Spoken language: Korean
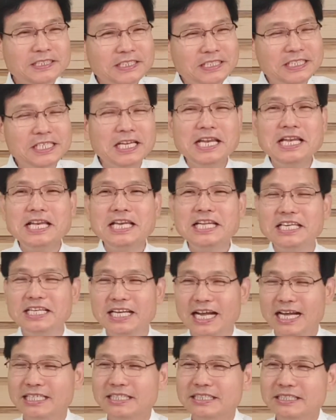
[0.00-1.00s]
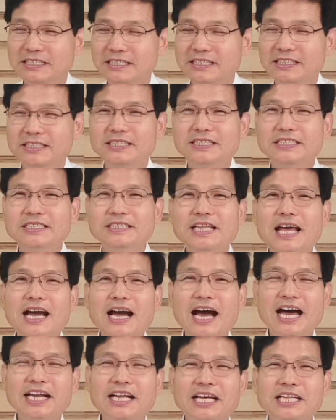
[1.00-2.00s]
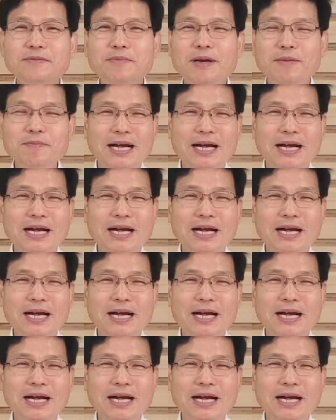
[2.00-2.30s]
진리라는 것, 내가 하나님의